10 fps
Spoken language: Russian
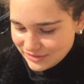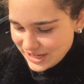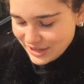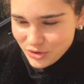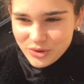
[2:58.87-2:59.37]

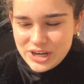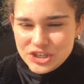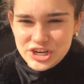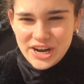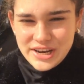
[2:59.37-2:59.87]
всякие
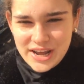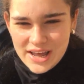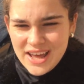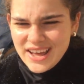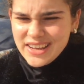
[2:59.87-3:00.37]
украшения.
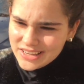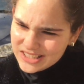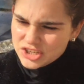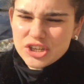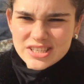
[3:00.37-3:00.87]

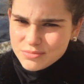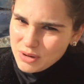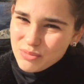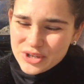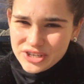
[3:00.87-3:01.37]
Если честно,
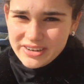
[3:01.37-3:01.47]
мне больше